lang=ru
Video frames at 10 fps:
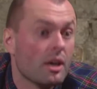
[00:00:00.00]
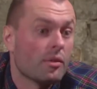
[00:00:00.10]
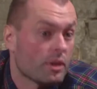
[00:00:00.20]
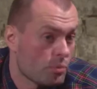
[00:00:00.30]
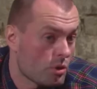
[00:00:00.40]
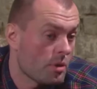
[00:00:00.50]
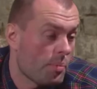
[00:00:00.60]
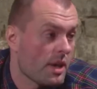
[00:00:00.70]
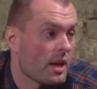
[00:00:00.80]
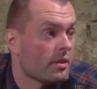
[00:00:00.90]
Возможно,
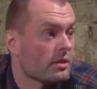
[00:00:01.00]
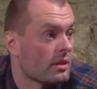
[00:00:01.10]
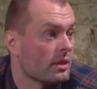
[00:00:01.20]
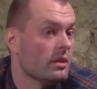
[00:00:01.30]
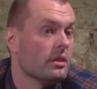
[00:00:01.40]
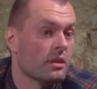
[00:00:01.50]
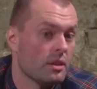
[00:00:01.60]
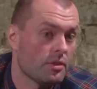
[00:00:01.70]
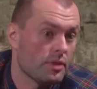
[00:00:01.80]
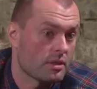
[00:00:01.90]
появятся и
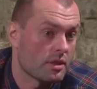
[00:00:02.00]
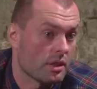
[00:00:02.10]
инвесторы,